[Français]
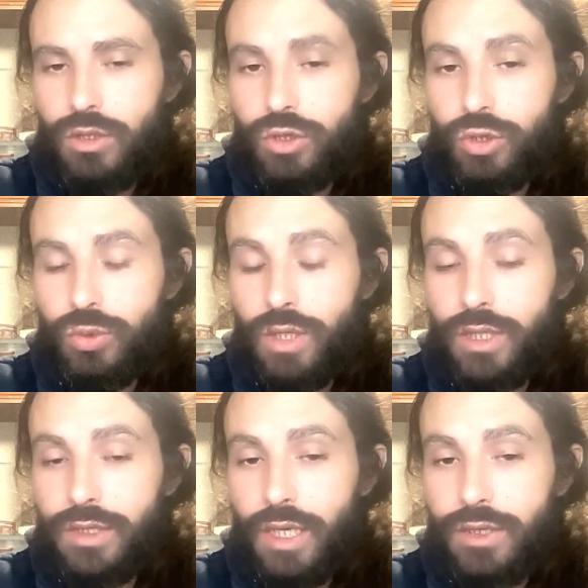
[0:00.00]
Je suis la
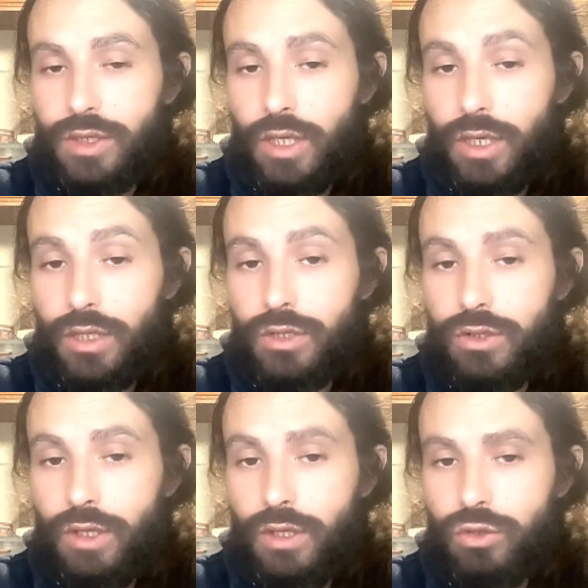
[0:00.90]
dernière
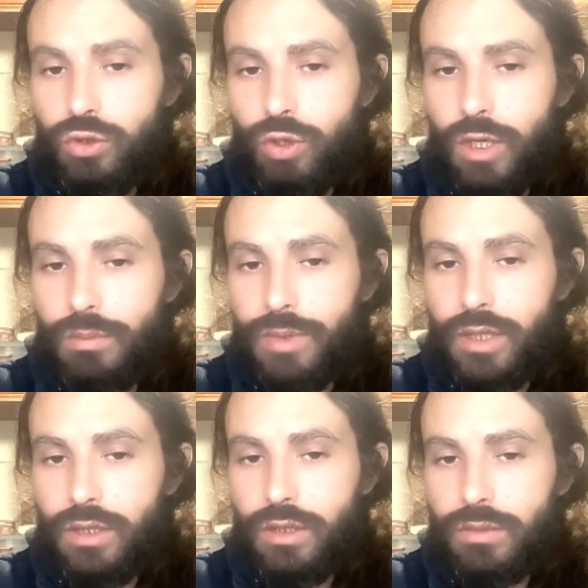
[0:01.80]
idée de la
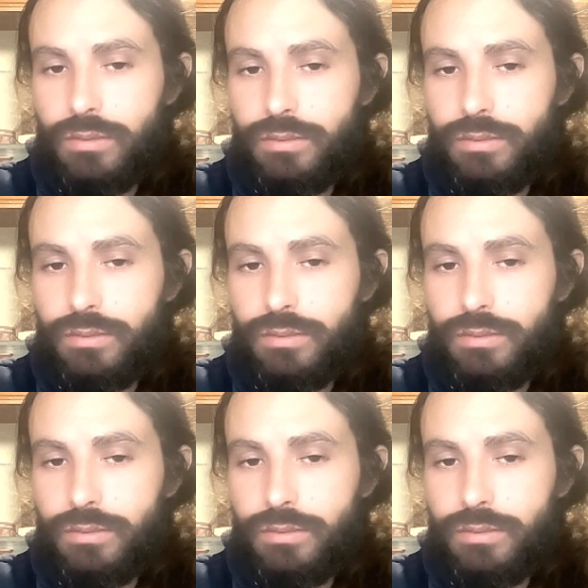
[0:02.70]
Mecque.